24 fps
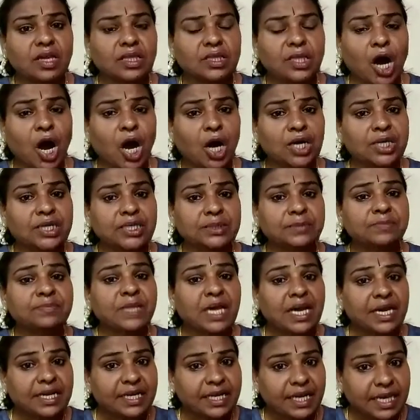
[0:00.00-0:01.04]
இந்த ஆட்டம்
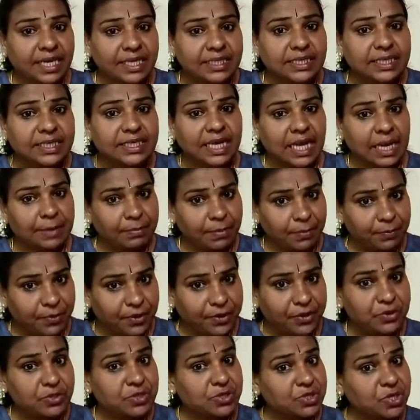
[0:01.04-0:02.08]
நெய்தர் கேன் பி
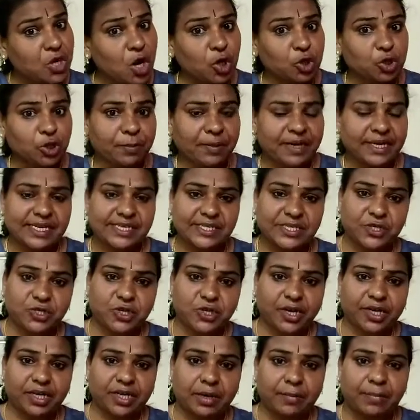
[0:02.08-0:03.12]
ப்ரொடியூஸ் நாட் டு பி
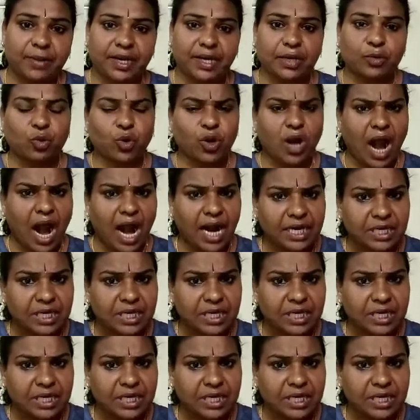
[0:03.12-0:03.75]
டிஸ்ட்ராய்ட் அப்படின்னு ஒரு